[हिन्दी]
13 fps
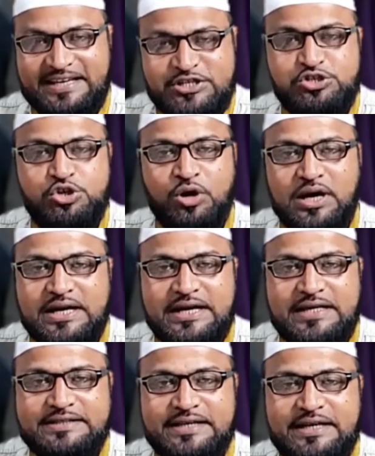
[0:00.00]
हैं यानी शोहर
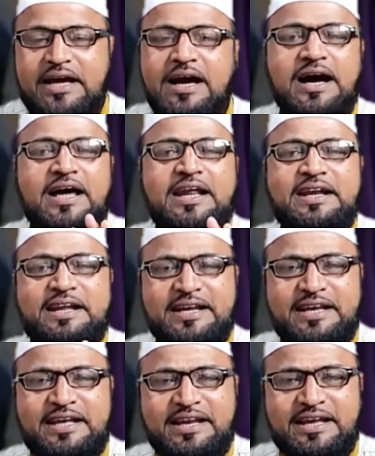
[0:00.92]
कहते हैं अरे
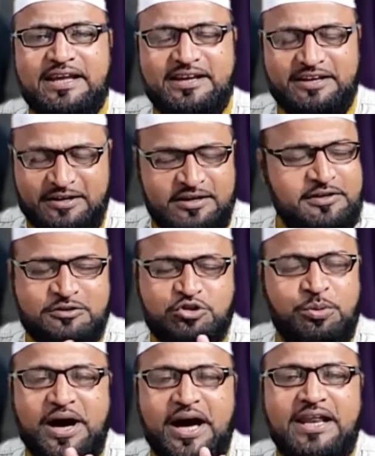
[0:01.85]
नहीं नहीं नहीं
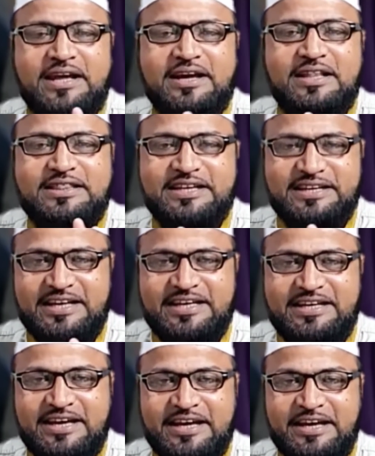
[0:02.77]
तुम्हारी गलती
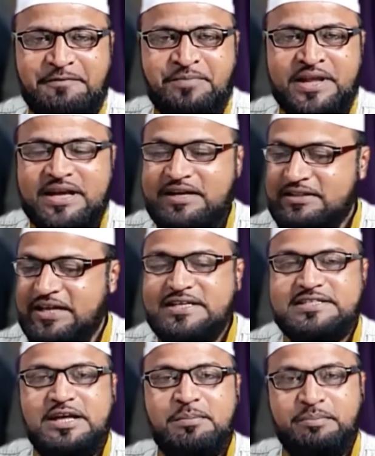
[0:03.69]
नहीं है
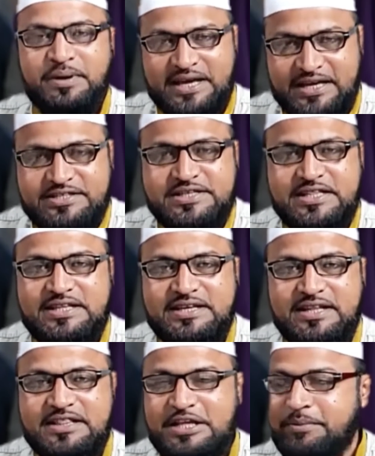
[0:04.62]
दरअसल मैं ही
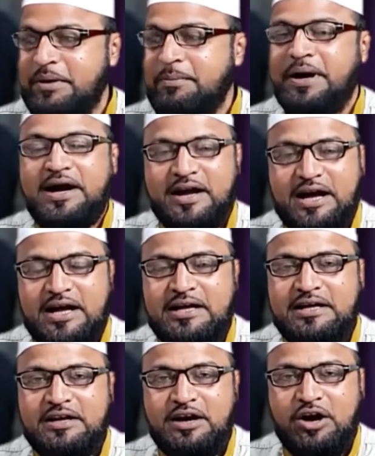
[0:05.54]
जल्दी जल्दी में भागा
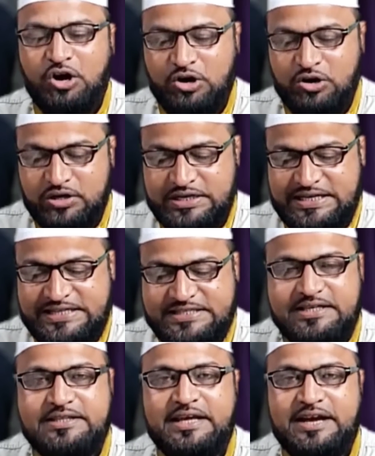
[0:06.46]
और
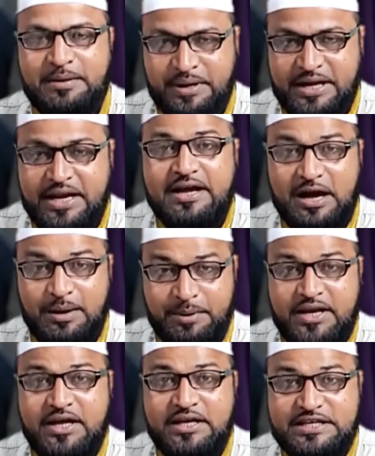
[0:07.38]
नीचे देखा मेरा
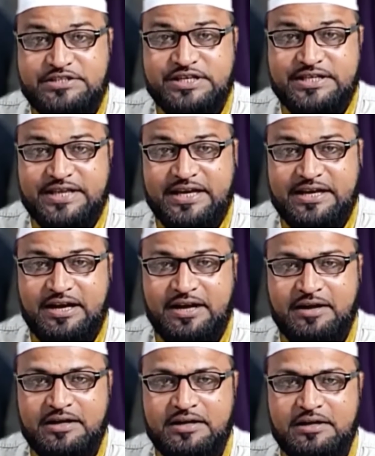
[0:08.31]
काम है ना नीचे
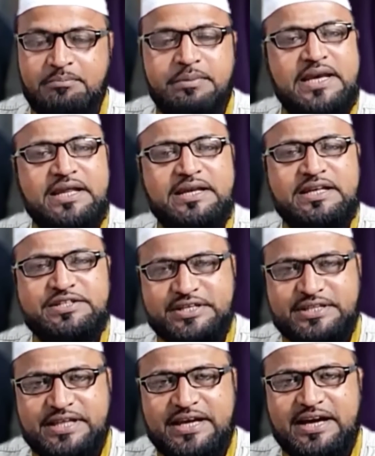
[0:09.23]
देखना मैंने
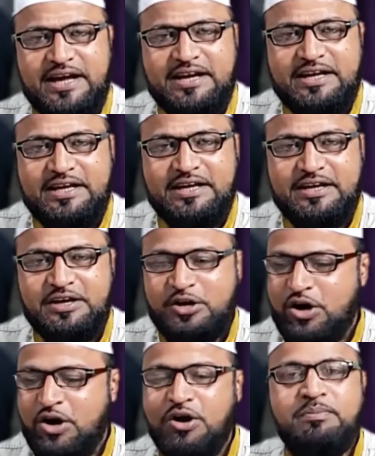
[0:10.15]
नीचे देखा नहीं
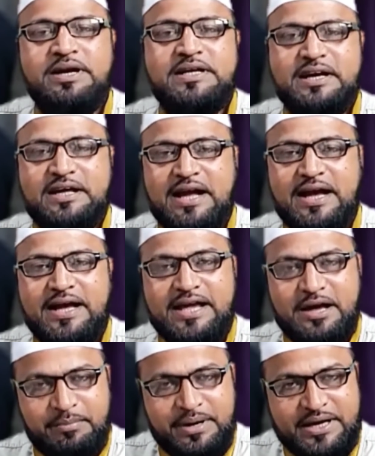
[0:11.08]
और मैं टकरा
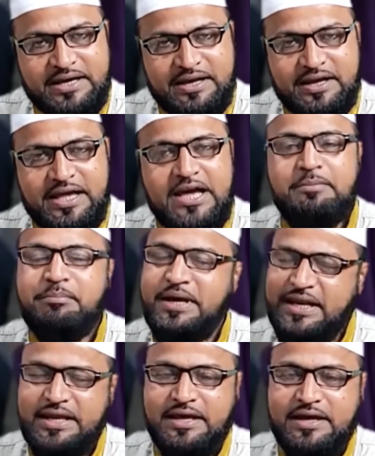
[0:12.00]
गया मैं गिर गया
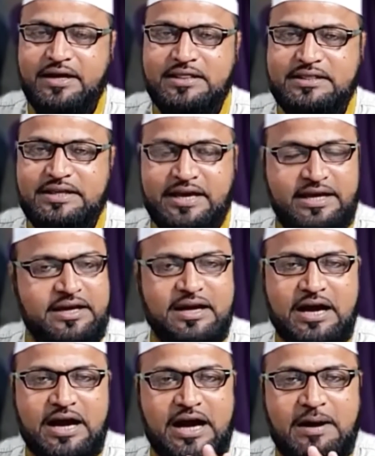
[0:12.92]
मेरी ही गलती है
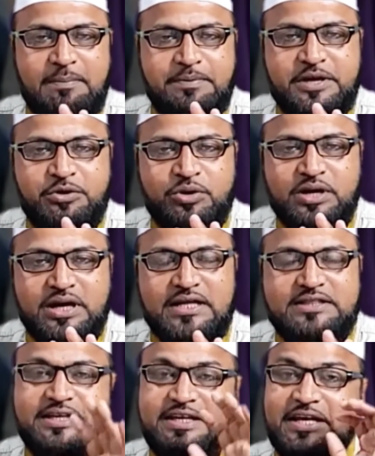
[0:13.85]
आपकी कोई
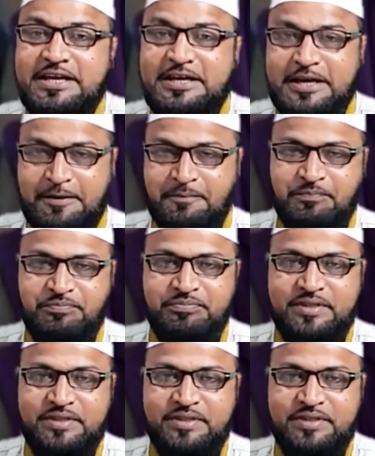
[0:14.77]
गलती नहीं है